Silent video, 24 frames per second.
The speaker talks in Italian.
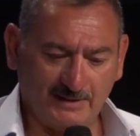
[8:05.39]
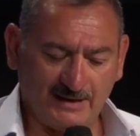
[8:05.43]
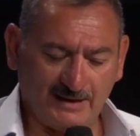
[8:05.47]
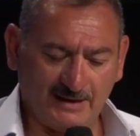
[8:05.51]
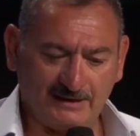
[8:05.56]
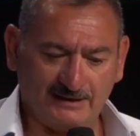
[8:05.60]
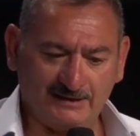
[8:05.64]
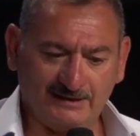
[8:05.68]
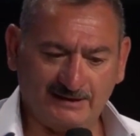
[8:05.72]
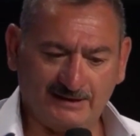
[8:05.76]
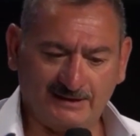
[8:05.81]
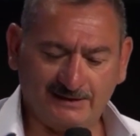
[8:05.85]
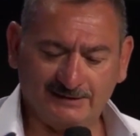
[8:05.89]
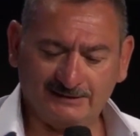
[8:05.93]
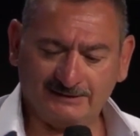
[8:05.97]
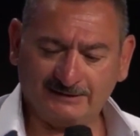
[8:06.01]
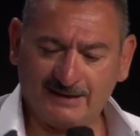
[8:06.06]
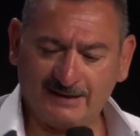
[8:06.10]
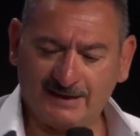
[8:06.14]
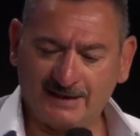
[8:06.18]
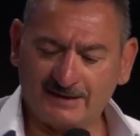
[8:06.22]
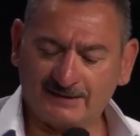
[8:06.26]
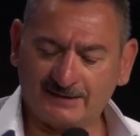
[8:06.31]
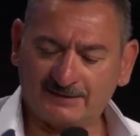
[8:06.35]
Ma in
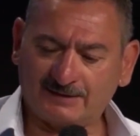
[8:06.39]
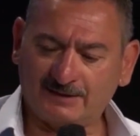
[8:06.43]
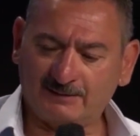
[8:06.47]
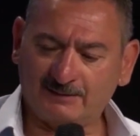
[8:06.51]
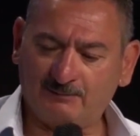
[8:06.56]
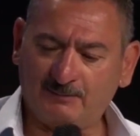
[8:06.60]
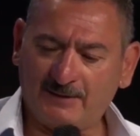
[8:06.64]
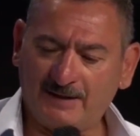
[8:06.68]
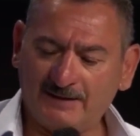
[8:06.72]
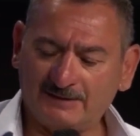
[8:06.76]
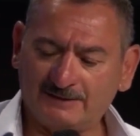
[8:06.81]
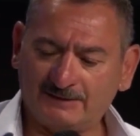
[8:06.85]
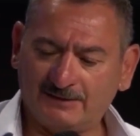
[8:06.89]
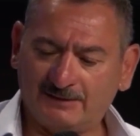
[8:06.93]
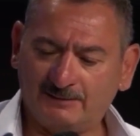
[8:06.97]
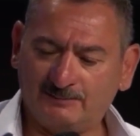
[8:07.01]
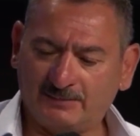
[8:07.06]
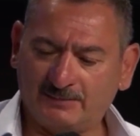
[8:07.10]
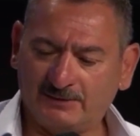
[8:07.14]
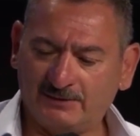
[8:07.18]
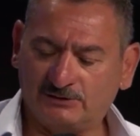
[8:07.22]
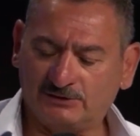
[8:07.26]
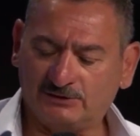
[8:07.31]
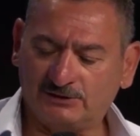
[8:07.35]
realtà se
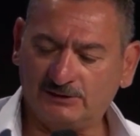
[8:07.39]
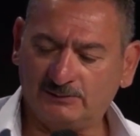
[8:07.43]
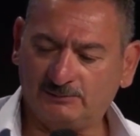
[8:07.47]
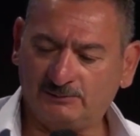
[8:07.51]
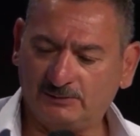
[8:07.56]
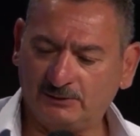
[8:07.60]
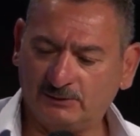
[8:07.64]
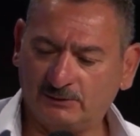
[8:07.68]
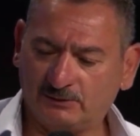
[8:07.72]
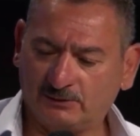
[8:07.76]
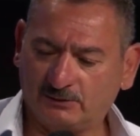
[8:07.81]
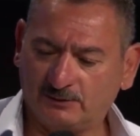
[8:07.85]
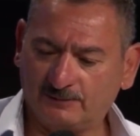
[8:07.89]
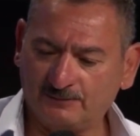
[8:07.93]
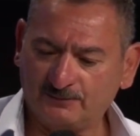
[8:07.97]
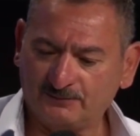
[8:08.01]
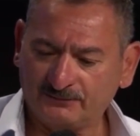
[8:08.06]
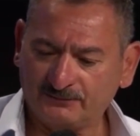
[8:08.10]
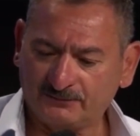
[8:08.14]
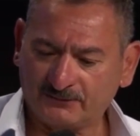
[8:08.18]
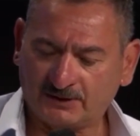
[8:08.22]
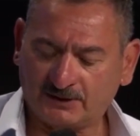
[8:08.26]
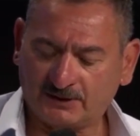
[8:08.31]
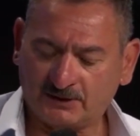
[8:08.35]
passa il principio
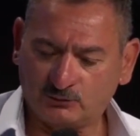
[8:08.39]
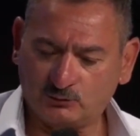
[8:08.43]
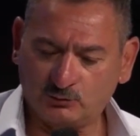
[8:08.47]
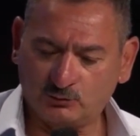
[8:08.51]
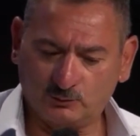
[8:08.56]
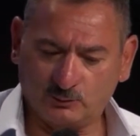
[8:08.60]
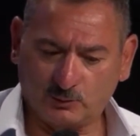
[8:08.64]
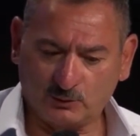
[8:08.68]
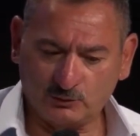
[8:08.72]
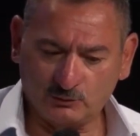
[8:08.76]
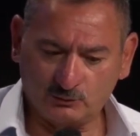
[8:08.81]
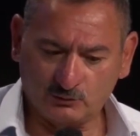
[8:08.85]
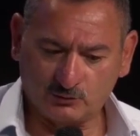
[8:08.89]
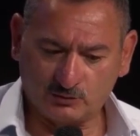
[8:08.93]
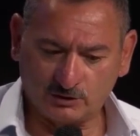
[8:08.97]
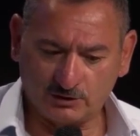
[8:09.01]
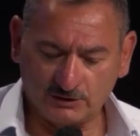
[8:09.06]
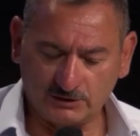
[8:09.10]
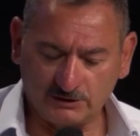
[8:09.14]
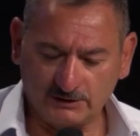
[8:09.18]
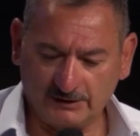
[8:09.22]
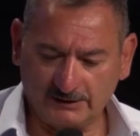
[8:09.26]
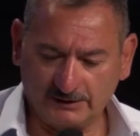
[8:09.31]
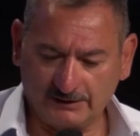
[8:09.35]
che tu puoi
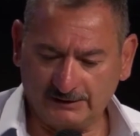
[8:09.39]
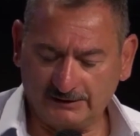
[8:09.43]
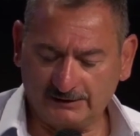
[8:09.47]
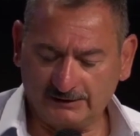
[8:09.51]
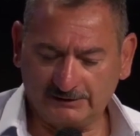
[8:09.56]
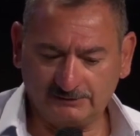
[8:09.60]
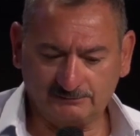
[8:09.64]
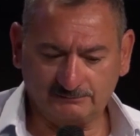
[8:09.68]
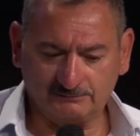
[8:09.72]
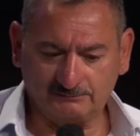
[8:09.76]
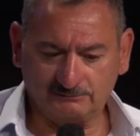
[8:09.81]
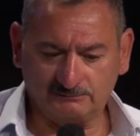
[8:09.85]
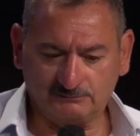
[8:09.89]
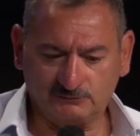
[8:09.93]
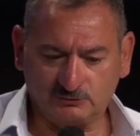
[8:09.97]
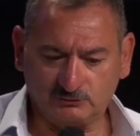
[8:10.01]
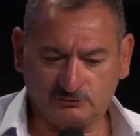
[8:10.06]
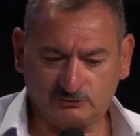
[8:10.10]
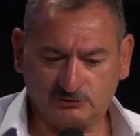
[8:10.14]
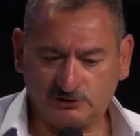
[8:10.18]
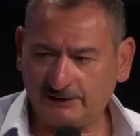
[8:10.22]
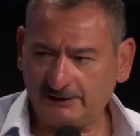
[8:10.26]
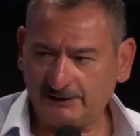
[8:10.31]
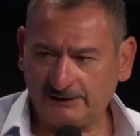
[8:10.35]
uccidere,
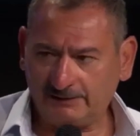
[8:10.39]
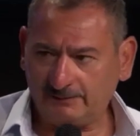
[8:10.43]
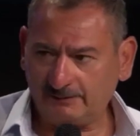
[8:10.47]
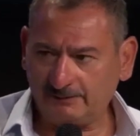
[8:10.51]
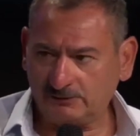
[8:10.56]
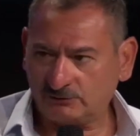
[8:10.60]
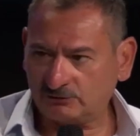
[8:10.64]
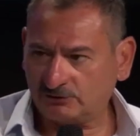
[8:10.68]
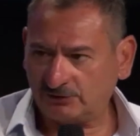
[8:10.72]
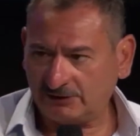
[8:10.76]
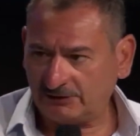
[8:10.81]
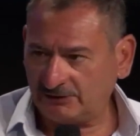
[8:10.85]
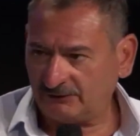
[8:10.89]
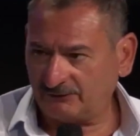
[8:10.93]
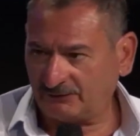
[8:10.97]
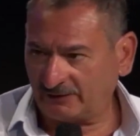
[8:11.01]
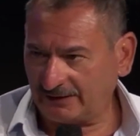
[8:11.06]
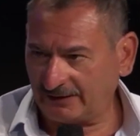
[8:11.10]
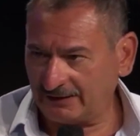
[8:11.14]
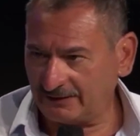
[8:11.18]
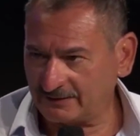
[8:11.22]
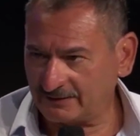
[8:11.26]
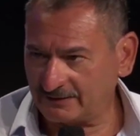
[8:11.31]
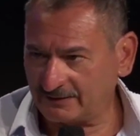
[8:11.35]
non c'è, lì, non c'è
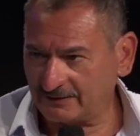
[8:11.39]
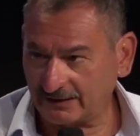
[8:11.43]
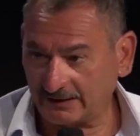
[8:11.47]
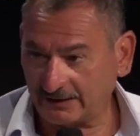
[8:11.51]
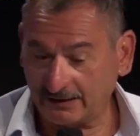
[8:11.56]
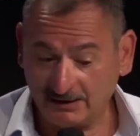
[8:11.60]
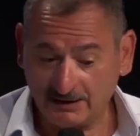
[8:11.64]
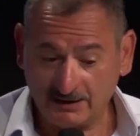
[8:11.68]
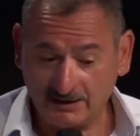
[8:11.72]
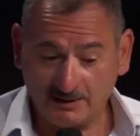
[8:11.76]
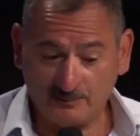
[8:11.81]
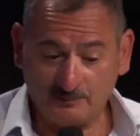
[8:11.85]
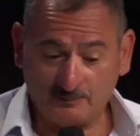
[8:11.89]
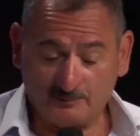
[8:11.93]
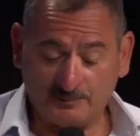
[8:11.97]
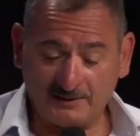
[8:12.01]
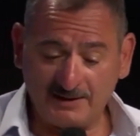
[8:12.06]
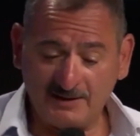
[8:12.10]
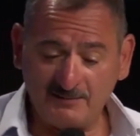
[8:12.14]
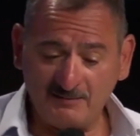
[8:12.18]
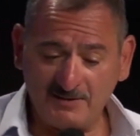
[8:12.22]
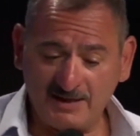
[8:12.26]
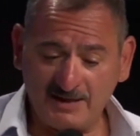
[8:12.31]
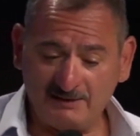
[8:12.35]
differenza
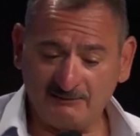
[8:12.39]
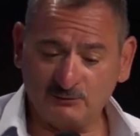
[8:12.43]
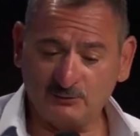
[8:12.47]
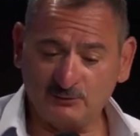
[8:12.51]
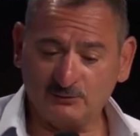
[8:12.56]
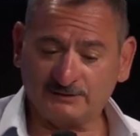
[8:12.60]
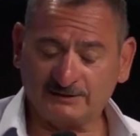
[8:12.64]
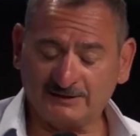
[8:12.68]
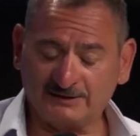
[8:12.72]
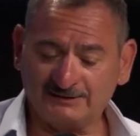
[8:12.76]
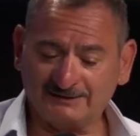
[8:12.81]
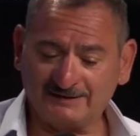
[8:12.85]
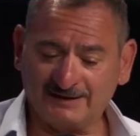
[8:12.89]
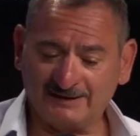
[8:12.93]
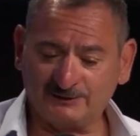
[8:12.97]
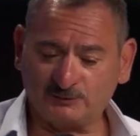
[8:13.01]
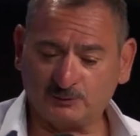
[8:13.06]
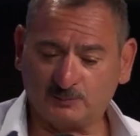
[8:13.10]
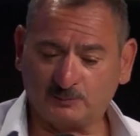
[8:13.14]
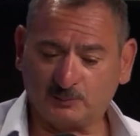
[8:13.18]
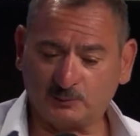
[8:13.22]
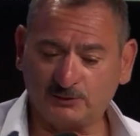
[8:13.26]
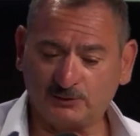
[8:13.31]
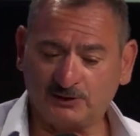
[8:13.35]
Prima avevano
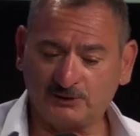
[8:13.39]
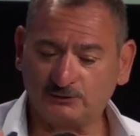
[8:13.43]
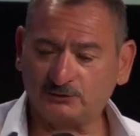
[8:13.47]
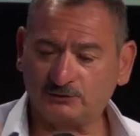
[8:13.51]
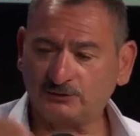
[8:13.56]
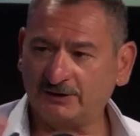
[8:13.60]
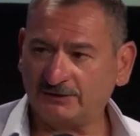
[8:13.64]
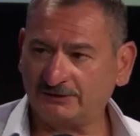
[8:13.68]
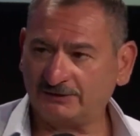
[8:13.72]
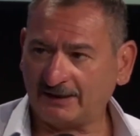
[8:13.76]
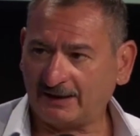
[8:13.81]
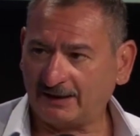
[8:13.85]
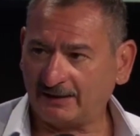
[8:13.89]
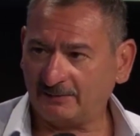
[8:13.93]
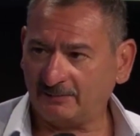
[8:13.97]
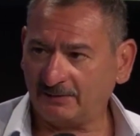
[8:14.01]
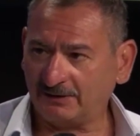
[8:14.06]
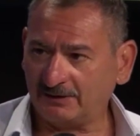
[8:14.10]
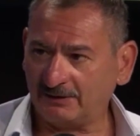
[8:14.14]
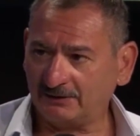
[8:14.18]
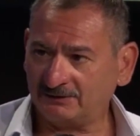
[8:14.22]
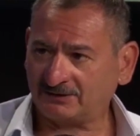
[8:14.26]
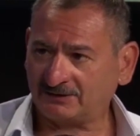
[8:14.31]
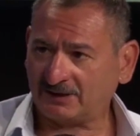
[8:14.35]
tentato ponendo dei
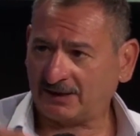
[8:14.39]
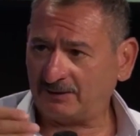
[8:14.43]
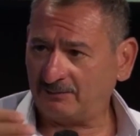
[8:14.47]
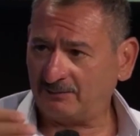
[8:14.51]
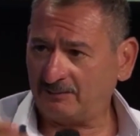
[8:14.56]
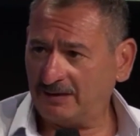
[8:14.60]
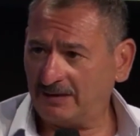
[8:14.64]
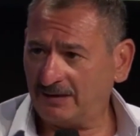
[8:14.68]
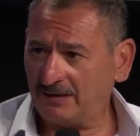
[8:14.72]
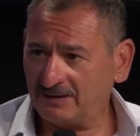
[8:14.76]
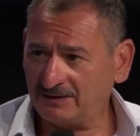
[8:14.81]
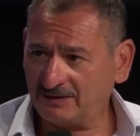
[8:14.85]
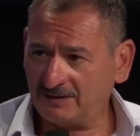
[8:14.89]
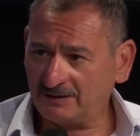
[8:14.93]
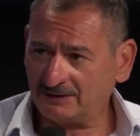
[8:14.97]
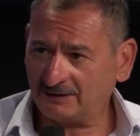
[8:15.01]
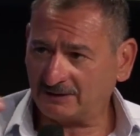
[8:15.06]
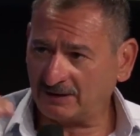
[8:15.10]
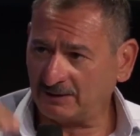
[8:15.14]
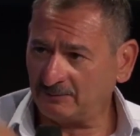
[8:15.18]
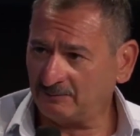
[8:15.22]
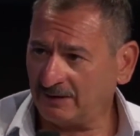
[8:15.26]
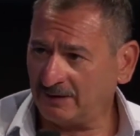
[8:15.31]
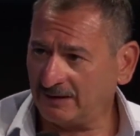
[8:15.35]
termini, tre
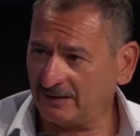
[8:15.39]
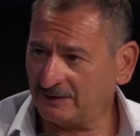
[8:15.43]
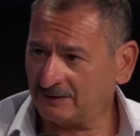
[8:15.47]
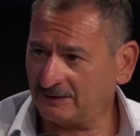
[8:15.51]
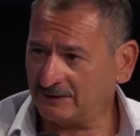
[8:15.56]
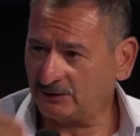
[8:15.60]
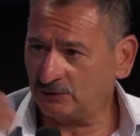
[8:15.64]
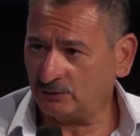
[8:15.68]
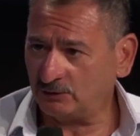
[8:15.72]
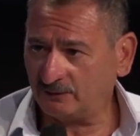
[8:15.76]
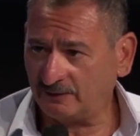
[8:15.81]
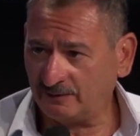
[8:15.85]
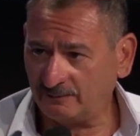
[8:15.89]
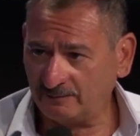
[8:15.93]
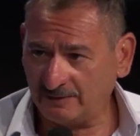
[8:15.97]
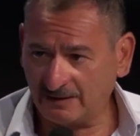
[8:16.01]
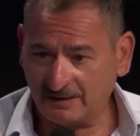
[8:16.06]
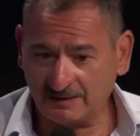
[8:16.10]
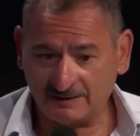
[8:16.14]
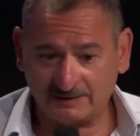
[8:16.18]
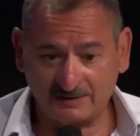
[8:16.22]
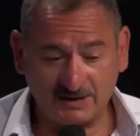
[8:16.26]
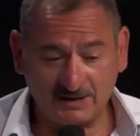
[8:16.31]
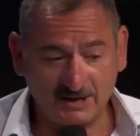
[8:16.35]
mesi, sei mesi, nove
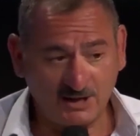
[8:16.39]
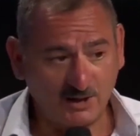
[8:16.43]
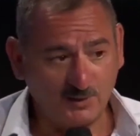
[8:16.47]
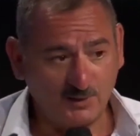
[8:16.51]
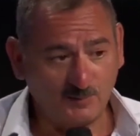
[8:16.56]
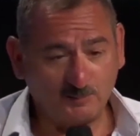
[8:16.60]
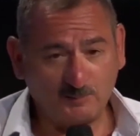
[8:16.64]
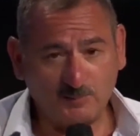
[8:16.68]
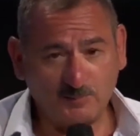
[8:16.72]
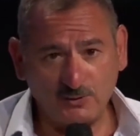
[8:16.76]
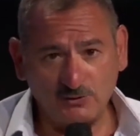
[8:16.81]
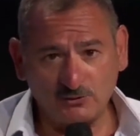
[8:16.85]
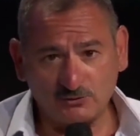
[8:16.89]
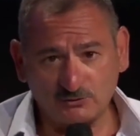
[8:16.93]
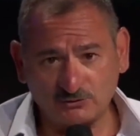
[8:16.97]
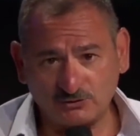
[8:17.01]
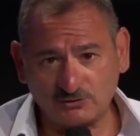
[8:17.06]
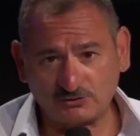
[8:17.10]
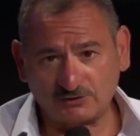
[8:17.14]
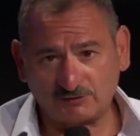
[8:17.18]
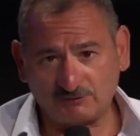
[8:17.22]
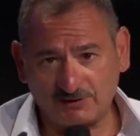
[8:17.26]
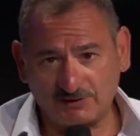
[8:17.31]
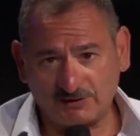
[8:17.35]
mesi, poi
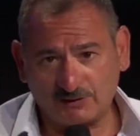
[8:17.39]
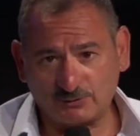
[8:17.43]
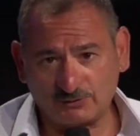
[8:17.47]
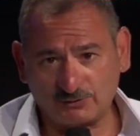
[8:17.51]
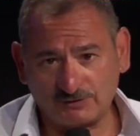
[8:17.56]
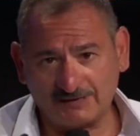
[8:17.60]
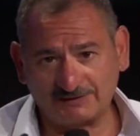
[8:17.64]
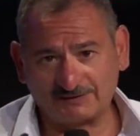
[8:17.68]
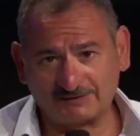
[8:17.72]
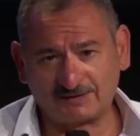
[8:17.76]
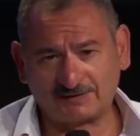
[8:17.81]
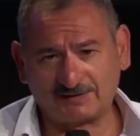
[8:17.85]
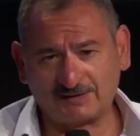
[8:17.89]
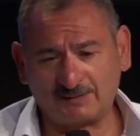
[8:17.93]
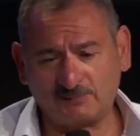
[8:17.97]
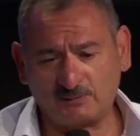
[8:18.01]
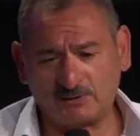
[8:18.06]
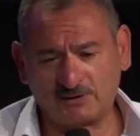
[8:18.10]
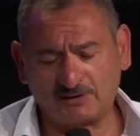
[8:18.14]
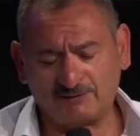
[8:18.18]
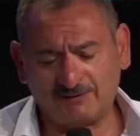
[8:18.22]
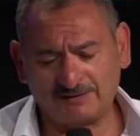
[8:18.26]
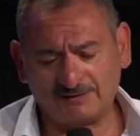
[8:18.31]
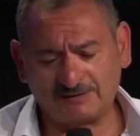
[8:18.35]
non so se vi ricordate,
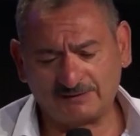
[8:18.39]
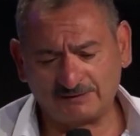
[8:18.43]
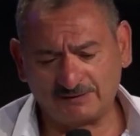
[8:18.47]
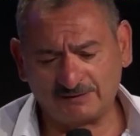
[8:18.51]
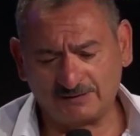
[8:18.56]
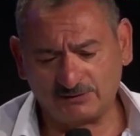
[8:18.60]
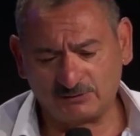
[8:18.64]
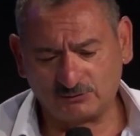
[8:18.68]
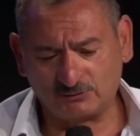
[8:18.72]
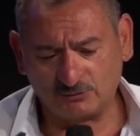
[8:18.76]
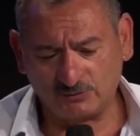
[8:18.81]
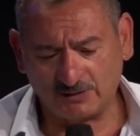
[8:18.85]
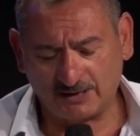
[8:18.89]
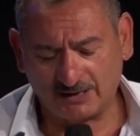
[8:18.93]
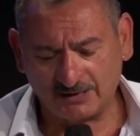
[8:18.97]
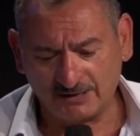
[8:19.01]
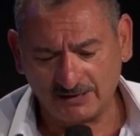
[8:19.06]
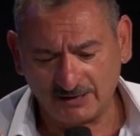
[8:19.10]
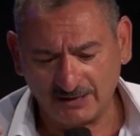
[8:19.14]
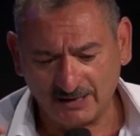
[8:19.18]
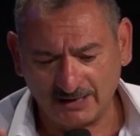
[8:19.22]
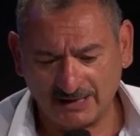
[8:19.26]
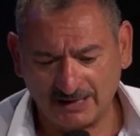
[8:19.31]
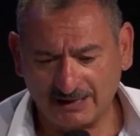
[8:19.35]
siamo arrivati
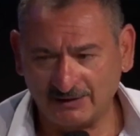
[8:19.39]
addirittura...